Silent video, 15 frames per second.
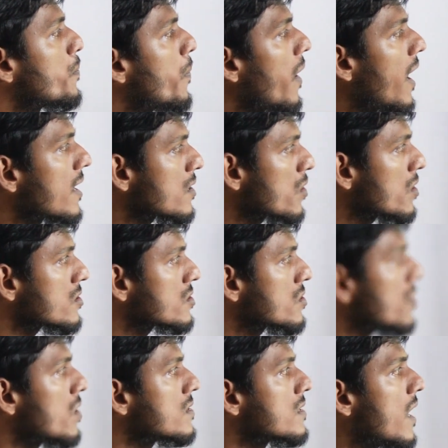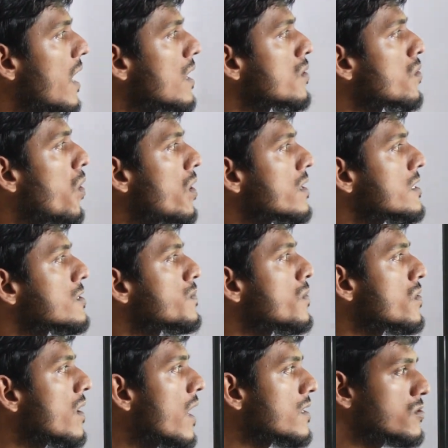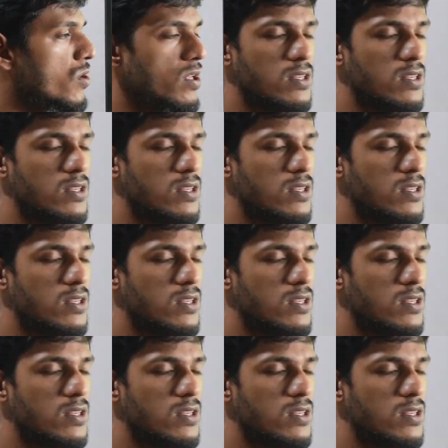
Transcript: বাট অলসো দ্য নন স্মোকার্স